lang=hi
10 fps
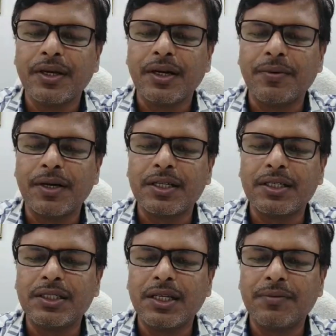और
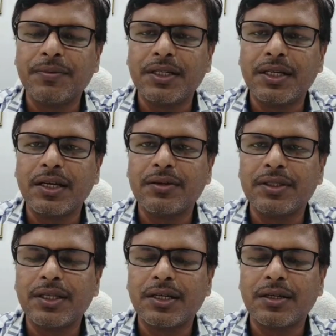बाकी जिला में ड्राई
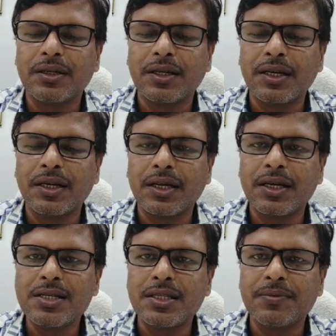वेदर रहने का
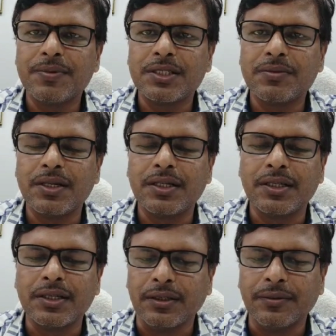ही ज़्यादा
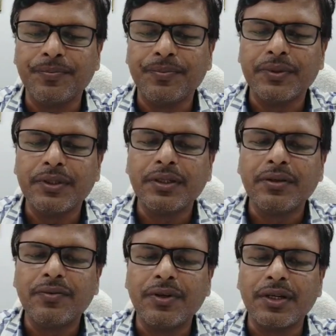पॉसिबिलिटी है
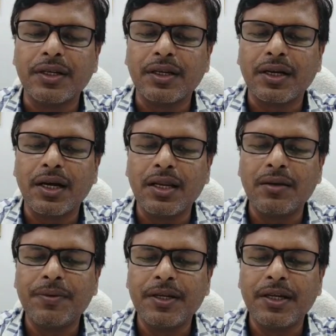फिर
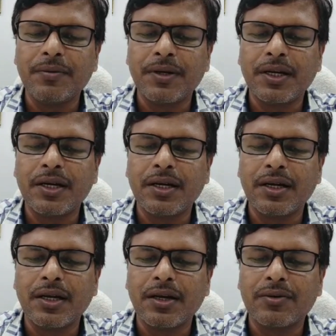कल भी हमारा
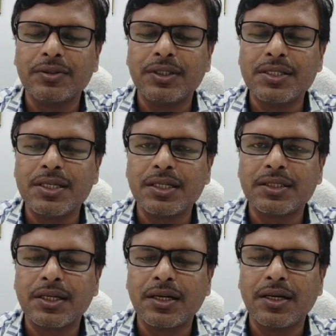कुछ
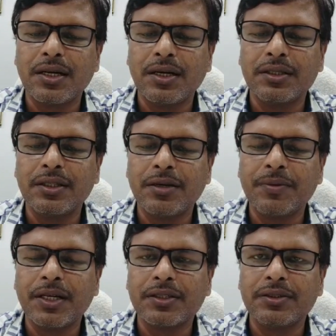डिस्ट्रिक्ट का अंदर
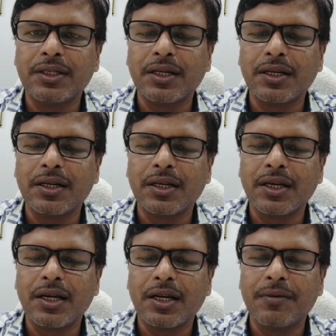में एक दो जगह
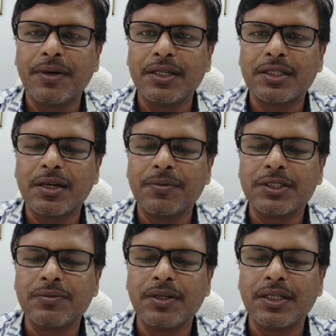करके हल्का बारिश का
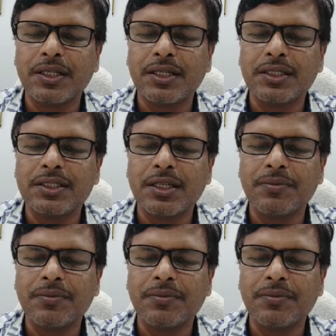पॉसिबिलिटी है जैसे